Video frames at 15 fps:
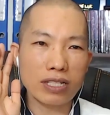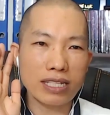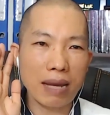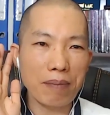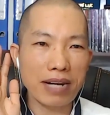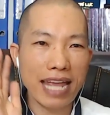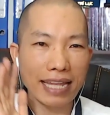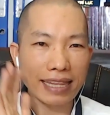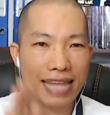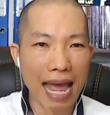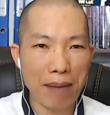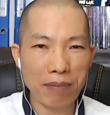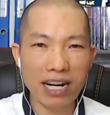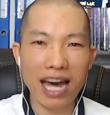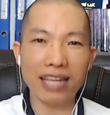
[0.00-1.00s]
trăm lẻ
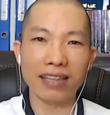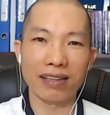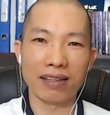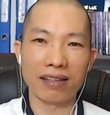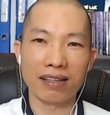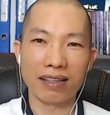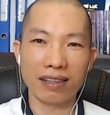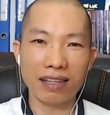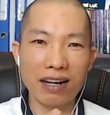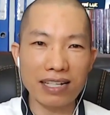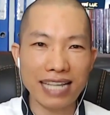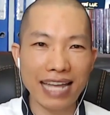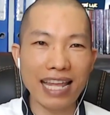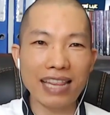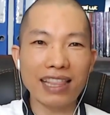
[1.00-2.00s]
tám lần từ
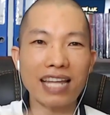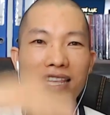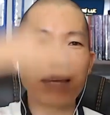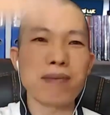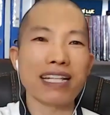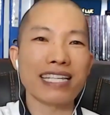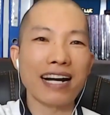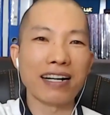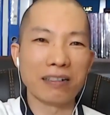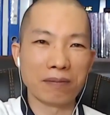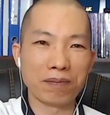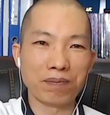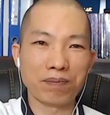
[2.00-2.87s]
trái đất lên đến mặt trăng.